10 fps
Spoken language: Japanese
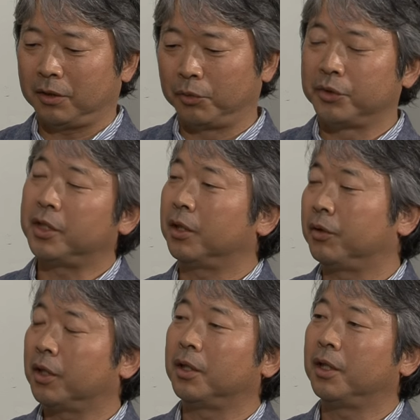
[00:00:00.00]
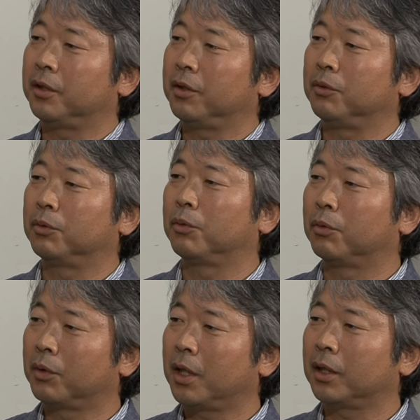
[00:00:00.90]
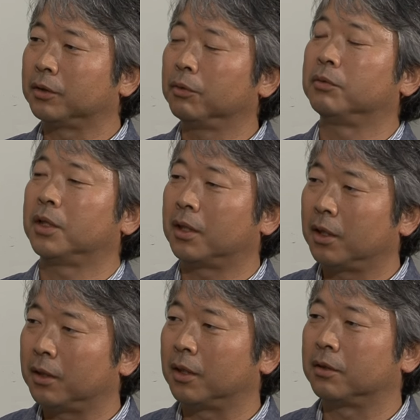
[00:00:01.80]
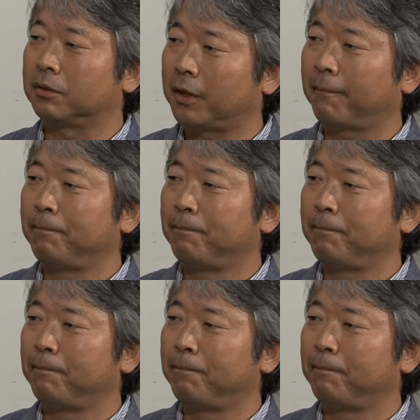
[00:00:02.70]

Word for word: 論じないといけないっていうところがすごく残念なんですね。